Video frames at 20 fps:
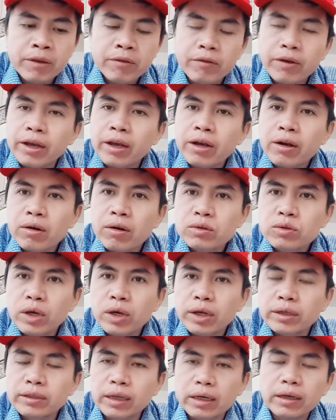về cái câu
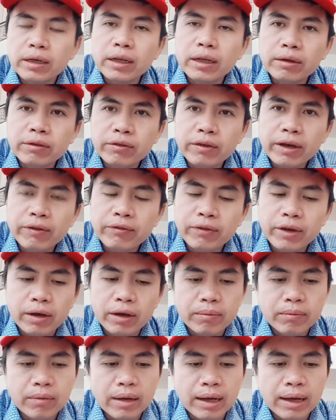chuyện nhận định về việc
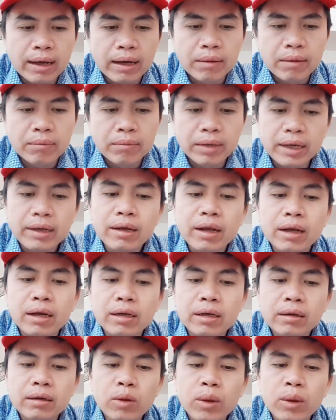mà Mỹ nâng